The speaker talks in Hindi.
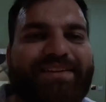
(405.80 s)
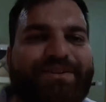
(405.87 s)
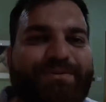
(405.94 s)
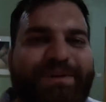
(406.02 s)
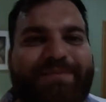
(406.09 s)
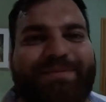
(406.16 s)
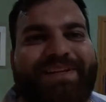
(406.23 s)

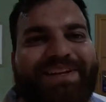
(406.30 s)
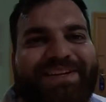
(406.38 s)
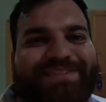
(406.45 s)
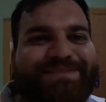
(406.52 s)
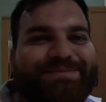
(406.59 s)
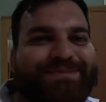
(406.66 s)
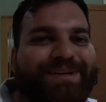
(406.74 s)
भाई मेरे एक
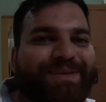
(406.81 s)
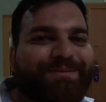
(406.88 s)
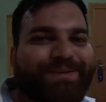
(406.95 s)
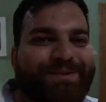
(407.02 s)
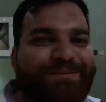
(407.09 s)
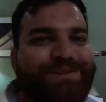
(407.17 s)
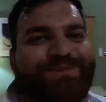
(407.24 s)
सब्सक्राइबर
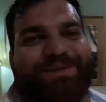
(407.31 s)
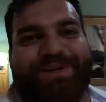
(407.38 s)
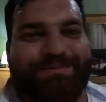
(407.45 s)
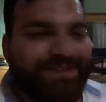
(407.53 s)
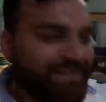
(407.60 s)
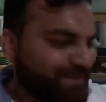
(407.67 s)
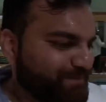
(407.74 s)
का मैसेज है
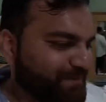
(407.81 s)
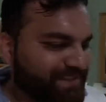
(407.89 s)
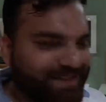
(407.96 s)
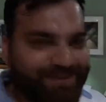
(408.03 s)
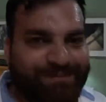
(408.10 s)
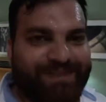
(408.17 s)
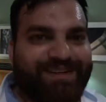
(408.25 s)
भैया मिलना
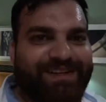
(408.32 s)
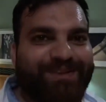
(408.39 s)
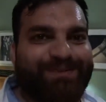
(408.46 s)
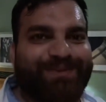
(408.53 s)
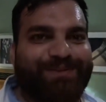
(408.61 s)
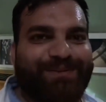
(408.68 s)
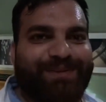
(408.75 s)
है मिलना है
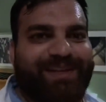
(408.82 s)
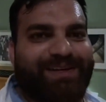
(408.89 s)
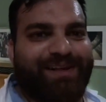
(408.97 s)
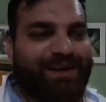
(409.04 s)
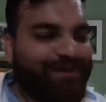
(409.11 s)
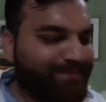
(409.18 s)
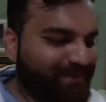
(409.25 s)
तो वो कह रहे
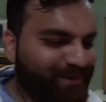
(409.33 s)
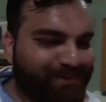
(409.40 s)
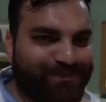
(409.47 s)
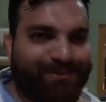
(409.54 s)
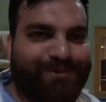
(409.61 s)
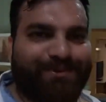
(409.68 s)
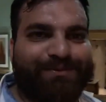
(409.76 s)
आप आओ
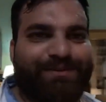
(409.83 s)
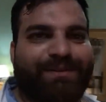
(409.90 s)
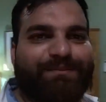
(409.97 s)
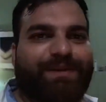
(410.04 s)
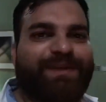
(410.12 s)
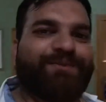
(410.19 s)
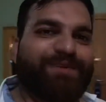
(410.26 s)
तो फिर
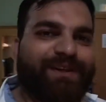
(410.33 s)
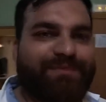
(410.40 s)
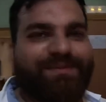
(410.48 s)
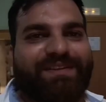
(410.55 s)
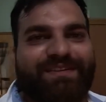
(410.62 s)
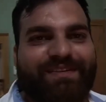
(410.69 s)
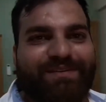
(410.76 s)
मैंने उन्हें
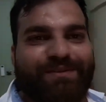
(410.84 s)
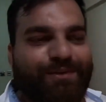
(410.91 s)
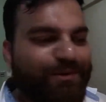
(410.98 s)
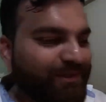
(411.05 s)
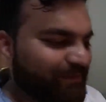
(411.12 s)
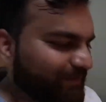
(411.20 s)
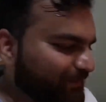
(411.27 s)
अपने
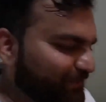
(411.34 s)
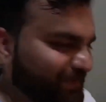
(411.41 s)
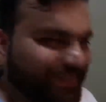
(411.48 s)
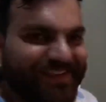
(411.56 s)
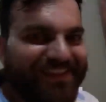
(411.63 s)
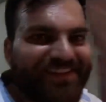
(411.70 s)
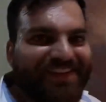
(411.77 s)
होटल में बुला
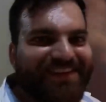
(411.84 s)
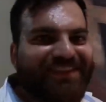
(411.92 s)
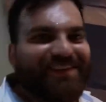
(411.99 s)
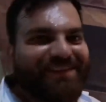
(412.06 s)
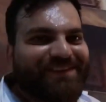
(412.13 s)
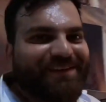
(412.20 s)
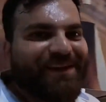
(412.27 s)
लिया
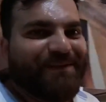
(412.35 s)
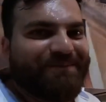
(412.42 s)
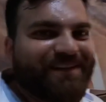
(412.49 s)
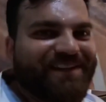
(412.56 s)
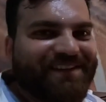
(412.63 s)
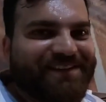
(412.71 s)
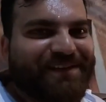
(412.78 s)
ये है
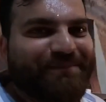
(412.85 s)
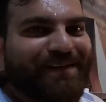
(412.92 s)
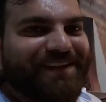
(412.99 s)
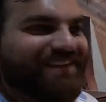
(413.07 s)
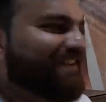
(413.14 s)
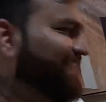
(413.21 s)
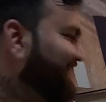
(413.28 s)
भाई अक्षय
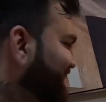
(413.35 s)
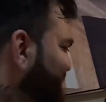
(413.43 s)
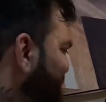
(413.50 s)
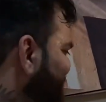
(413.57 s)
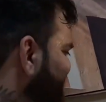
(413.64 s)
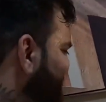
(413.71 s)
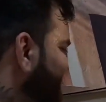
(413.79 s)
भाई
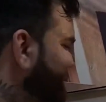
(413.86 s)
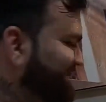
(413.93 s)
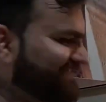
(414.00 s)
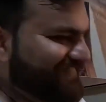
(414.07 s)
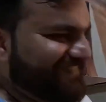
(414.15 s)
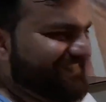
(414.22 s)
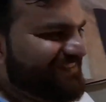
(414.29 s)
बिग फैन बिग
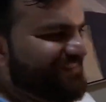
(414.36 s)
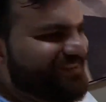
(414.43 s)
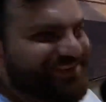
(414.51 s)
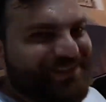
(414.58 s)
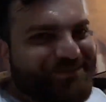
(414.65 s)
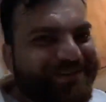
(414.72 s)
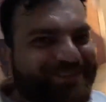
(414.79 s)
फैन
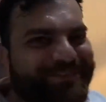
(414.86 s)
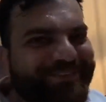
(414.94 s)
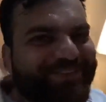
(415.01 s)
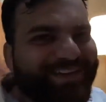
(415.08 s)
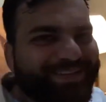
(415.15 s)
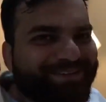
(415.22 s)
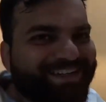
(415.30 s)
ये भाई
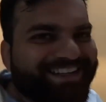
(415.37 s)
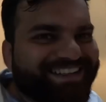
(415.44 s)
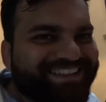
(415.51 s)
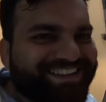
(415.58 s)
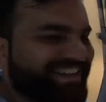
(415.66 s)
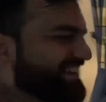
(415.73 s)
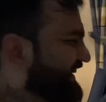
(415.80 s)
विवेक भाई
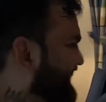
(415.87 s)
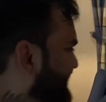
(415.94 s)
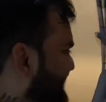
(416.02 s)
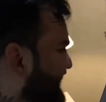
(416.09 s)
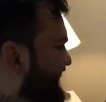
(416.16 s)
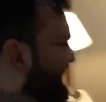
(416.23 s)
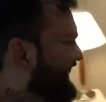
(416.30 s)
वेरी बिग
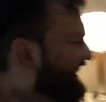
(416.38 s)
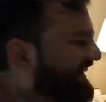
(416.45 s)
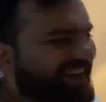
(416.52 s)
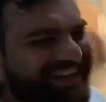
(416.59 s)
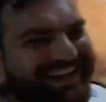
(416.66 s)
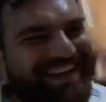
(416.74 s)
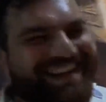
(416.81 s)
फैन
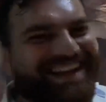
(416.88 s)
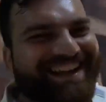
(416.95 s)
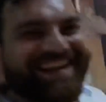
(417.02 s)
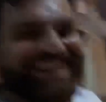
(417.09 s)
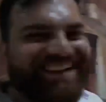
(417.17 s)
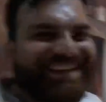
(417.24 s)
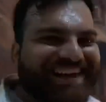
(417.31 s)

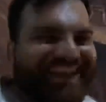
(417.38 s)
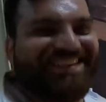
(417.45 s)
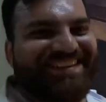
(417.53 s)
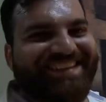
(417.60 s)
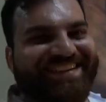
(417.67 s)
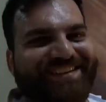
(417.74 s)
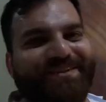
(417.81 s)
अच्छा
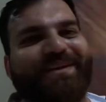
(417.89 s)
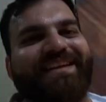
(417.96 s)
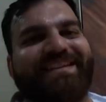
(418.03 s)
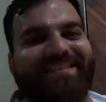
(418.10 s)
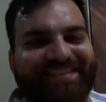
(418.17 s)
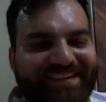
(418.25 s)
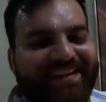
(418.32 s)
लगता है भाई
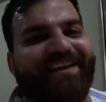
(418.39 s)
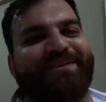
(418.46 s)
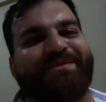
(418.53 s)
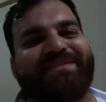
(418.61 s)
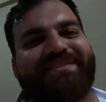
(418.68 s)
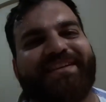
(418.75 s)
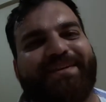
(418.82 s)
इसलिए कह रहा हूँ
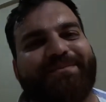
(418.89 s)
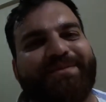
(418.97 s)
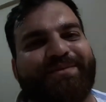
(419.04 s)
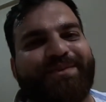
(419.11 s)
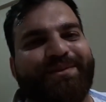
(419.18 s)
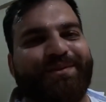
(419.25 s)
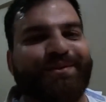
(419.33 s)
इंस्टाग्राम पे
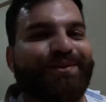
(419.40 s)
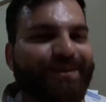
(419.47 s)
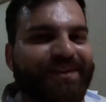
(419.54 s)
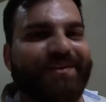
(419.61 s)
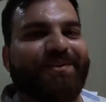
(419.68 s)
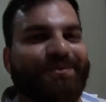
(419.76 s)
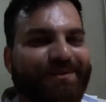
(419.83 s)
फॉलो करो
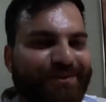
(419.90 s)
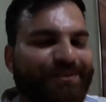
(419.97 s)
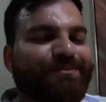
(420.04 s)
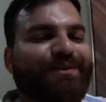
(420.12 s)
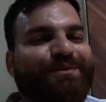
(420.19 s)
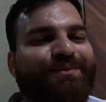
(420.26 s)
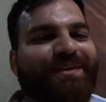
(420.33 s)
कहीं होगा तो
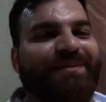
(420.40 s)
मिलूंगा